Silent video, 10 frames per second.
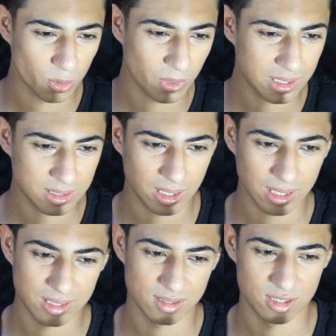Ömer
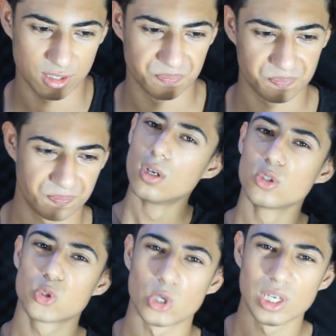Akkızıcı.
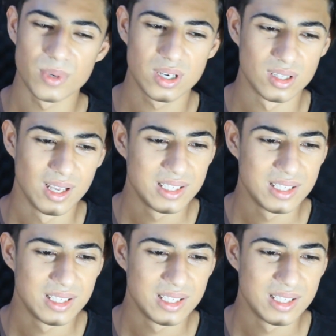Soruya bakın.